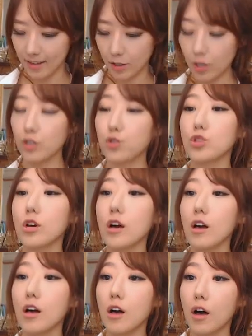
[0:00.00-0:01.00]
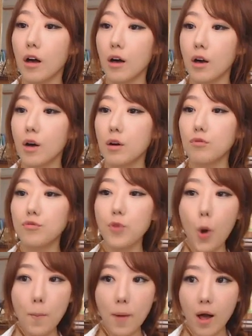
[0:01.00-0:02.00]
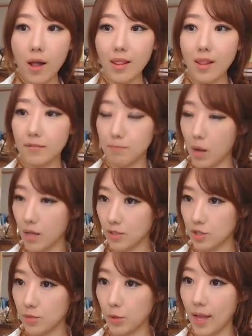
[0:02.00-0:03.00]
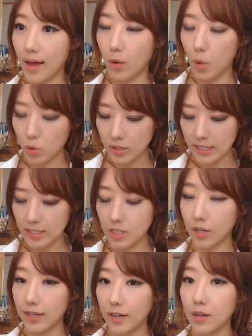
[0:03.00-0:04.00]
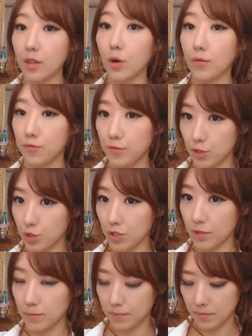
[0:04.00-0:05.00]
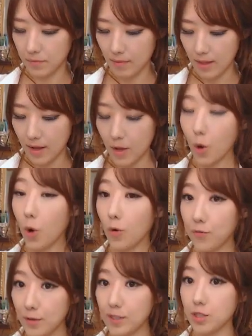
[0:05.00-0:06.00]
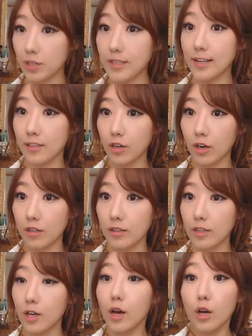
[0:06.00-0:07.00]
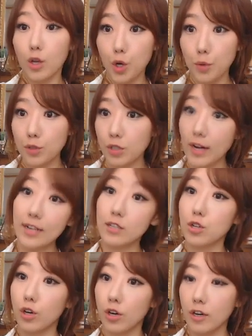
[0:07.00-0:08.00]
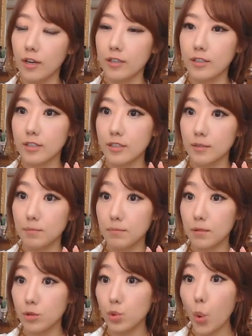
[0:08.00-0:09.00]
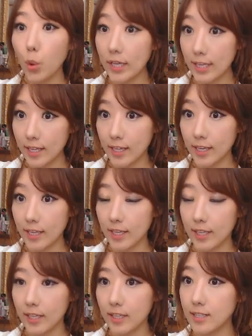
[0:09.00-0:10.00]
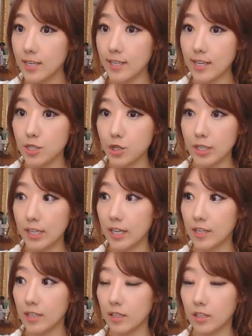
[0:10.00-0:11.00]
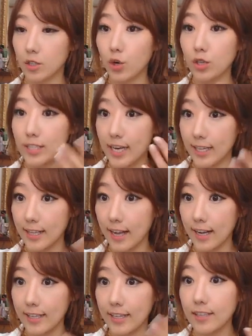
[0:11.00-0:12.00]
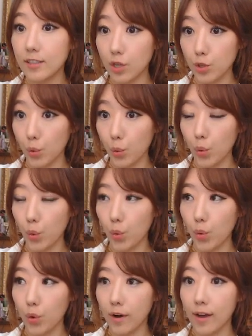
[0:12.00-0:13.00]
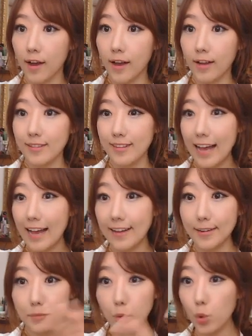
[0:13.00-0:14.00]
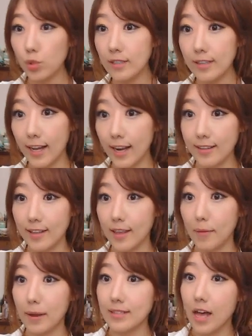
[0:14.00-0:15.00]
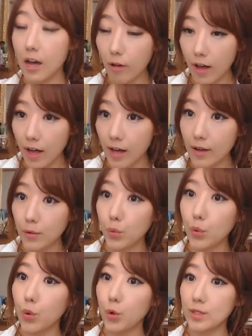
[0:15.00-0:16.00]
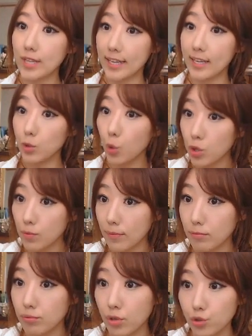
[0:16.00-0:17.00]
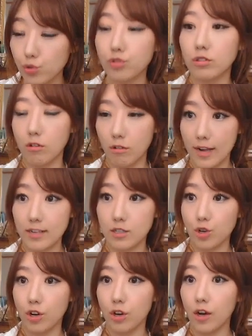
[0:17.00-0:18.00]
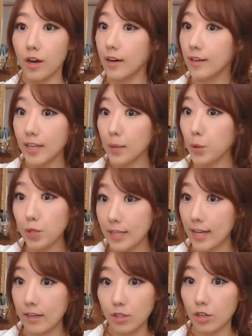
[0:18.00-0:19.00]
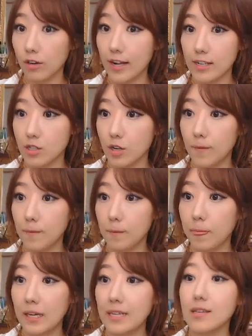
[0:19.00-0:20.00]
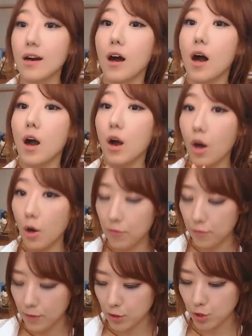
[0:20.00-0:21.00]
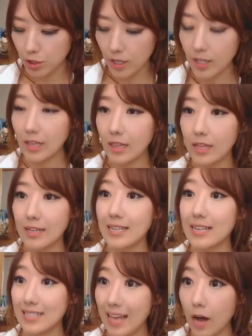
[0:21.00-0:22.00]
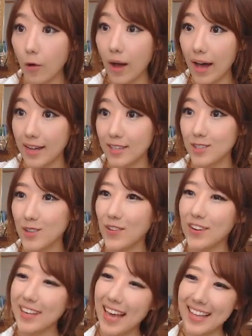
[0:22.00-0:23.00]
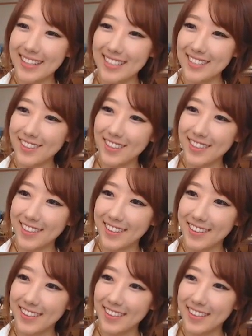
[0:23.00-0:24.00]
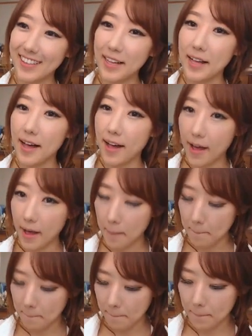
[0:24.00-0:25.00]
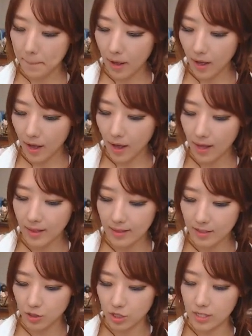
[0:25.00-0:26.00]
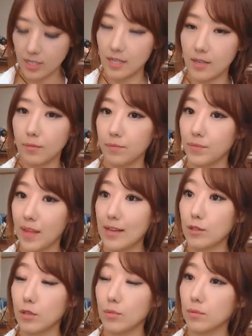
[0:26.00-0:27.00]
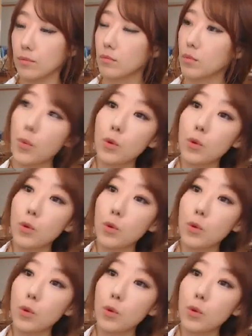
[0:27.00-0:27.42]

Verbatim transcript: 그렇죠 formal apology보다 공식적인 건 official official이라는 건 여러분 그거 알죠? 그 독일이 1차 대전인가 그거 자기네가 일으켜 놓고 다 모든 나라한테 다 막 사과하고 자기가 돈 물어주고 그런 거 알죠. 일본은 안 그런 거 알죠. 그래서 official 사과, 쏘리 아니죠. apology 단, 뭐